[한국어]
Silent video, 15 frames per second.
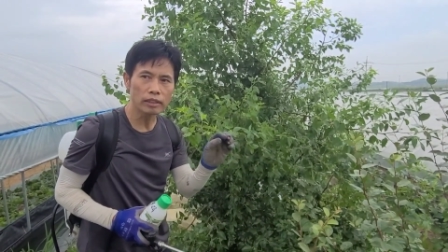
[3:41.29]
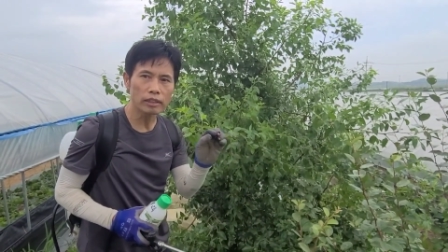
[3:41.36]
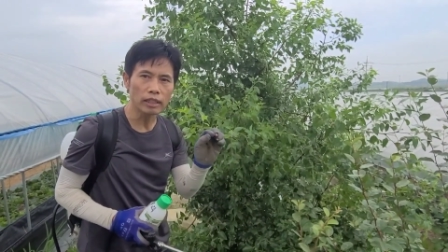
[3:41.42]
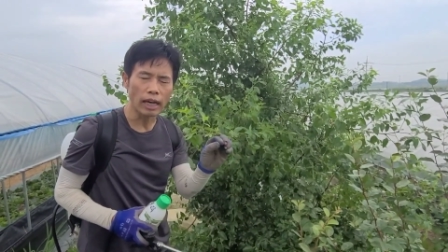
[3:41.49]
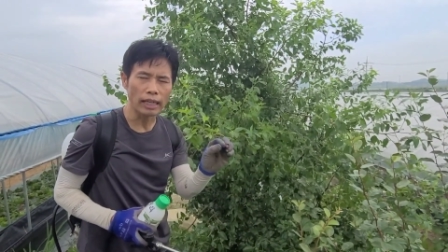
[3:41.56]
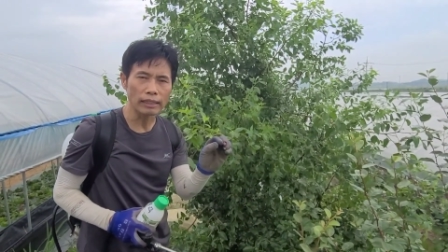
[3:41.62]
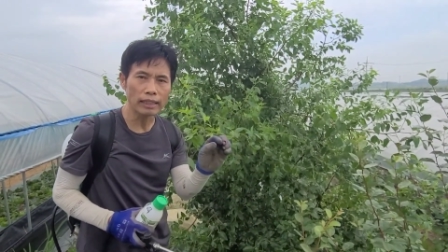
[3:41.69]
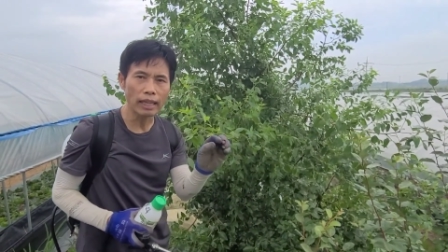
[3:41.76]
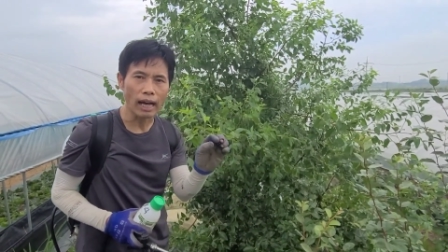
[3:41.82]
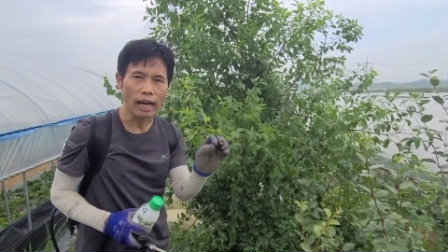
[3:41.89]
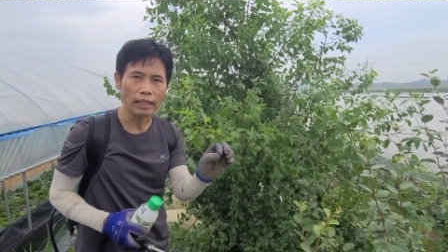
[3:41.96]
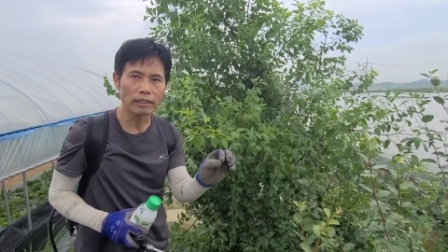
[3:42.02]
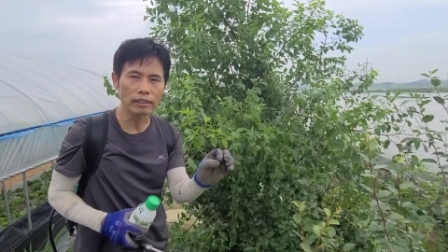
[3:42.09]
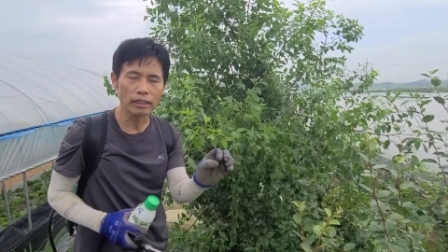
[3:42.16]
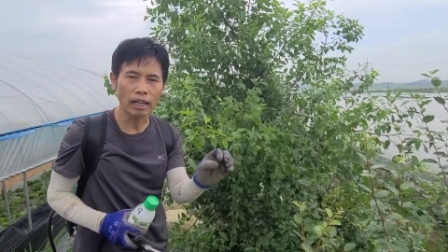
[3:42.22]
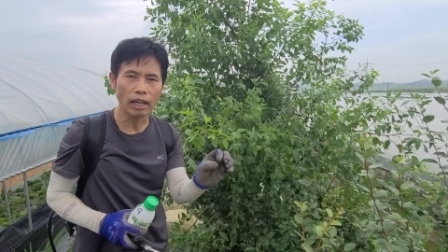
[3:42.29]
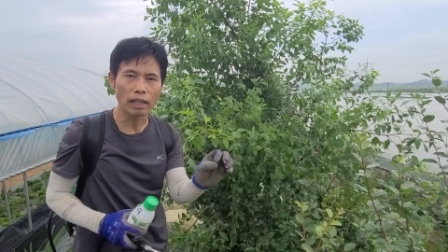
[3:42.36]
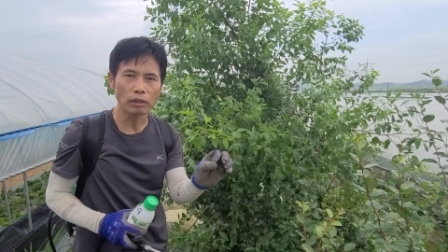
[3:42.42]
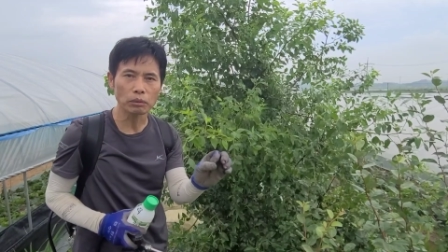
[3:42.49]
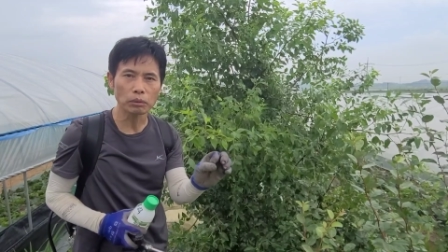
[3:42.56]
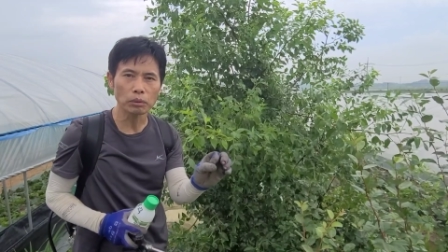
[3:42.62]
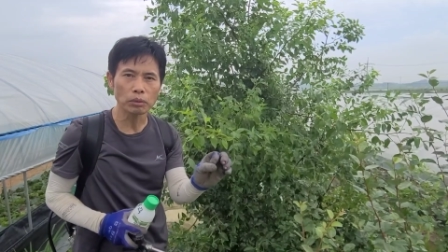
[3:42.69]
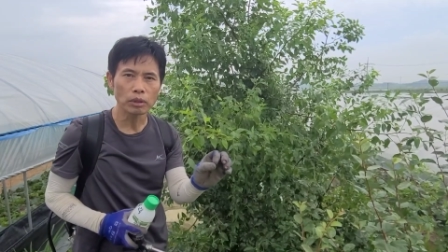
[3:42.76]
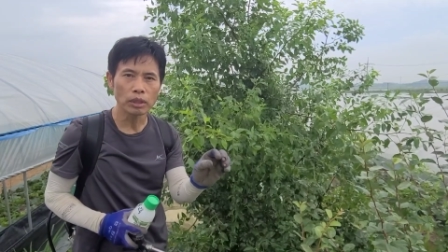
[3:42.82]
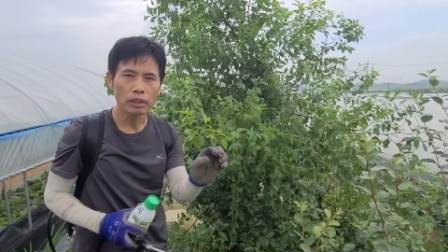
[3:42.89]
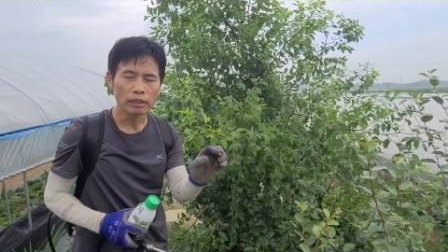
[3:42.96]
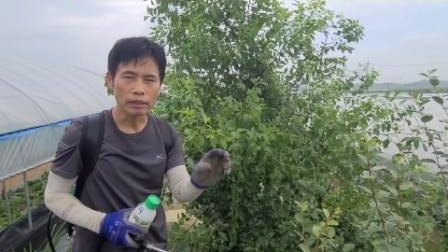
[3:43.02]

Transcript: 그 안에 알을 까갖고